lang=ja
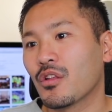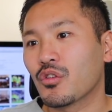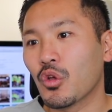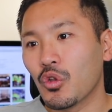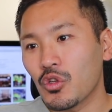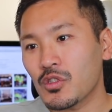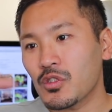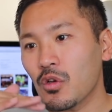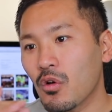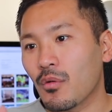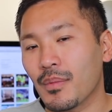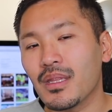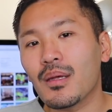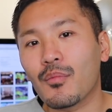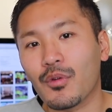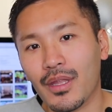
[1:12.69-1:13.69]
どの層を
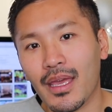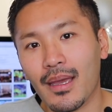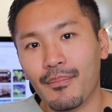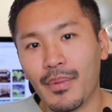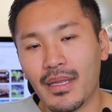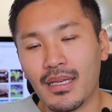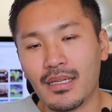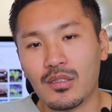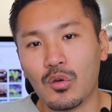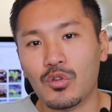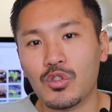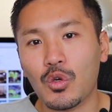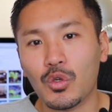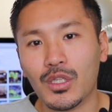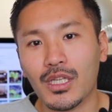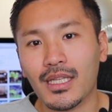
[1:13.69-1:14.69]
見てもね、やっぱりそこ
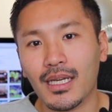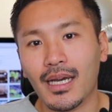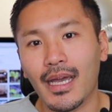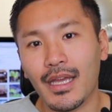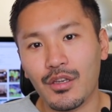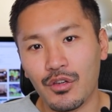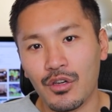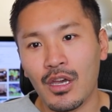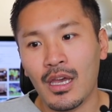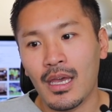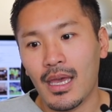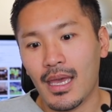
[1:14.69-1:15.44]
そこ戦える、